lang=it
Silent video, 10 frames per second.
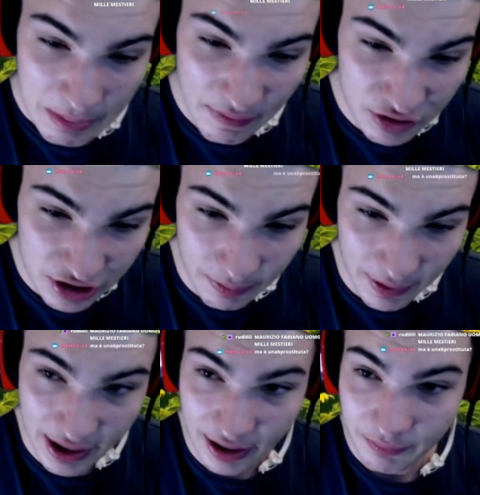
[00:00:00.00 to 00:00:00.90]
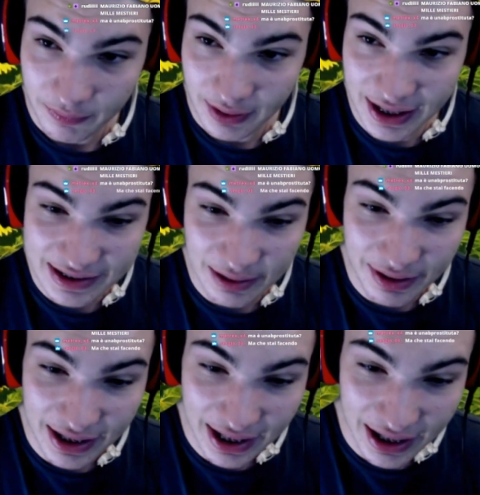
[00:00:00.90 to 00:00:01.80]
Mi faccio okay. sapere. Grazie
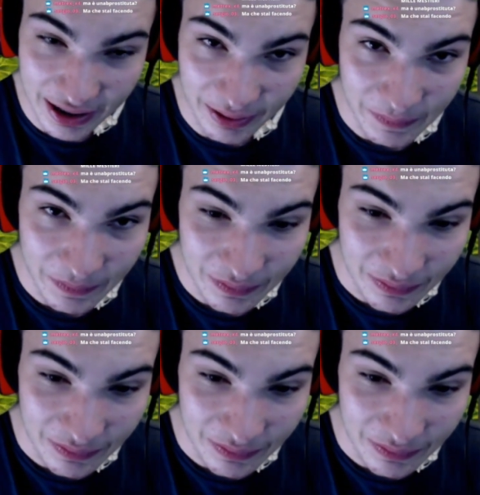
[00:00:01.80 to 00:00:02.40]
mille, va cara. Bene.